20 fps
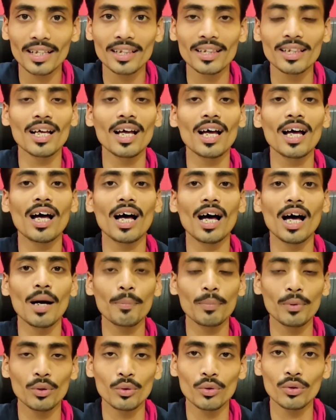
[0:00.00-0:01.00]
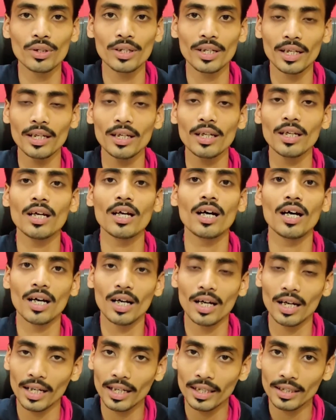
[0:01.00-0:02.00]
इतना आप लोगों ने आ,